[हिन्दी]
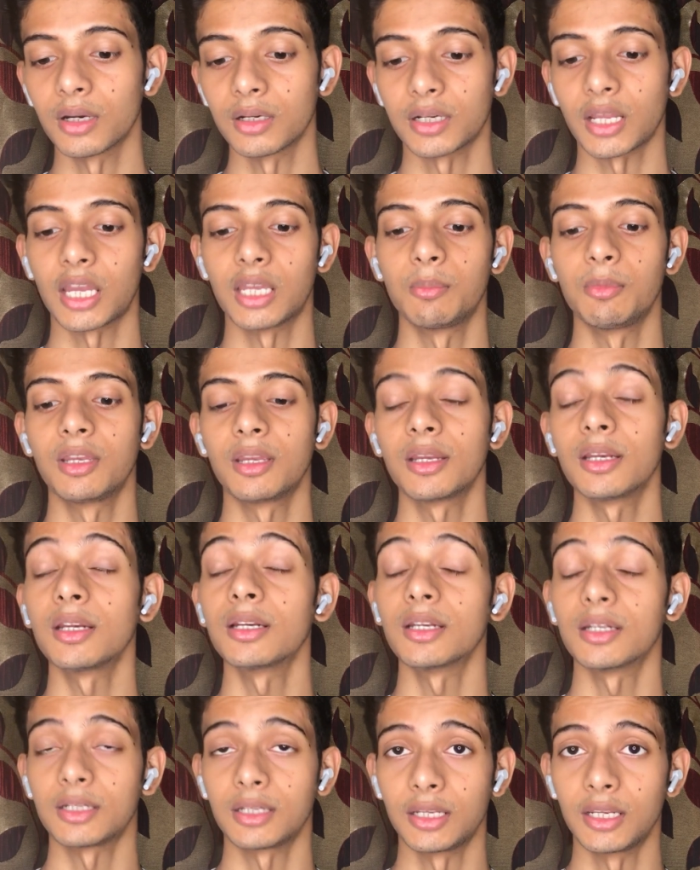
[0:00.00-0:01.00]
टाइमिंग है
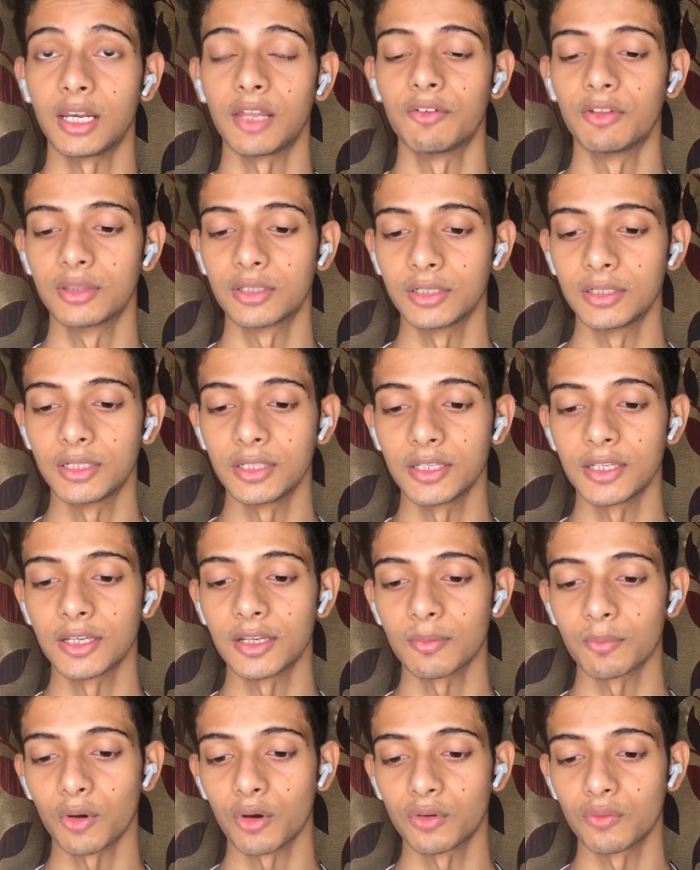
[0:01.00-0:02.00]
11:30 थर्टी ए
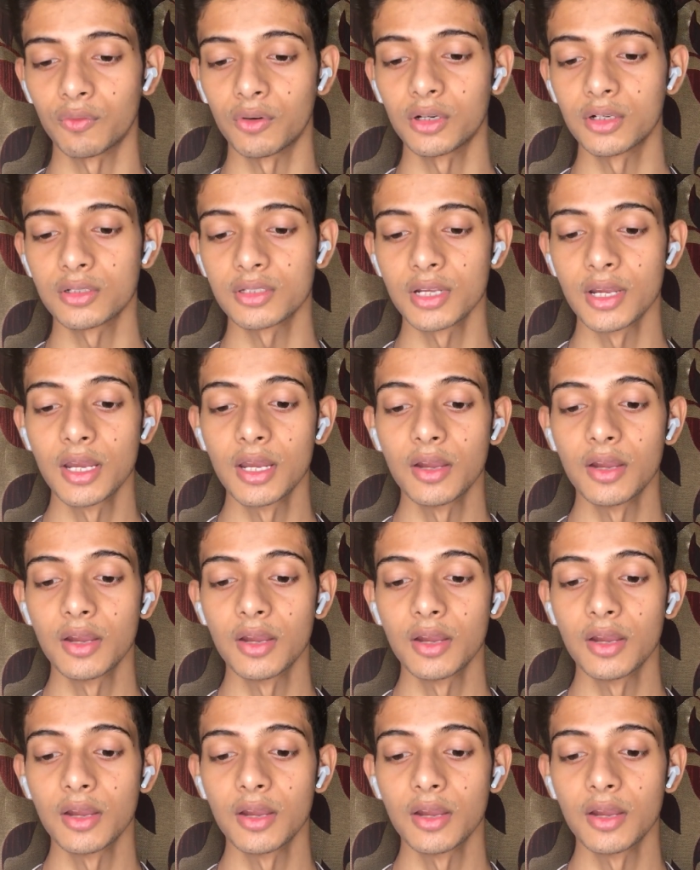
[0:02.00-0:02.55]
एम ऑनवर्ड्स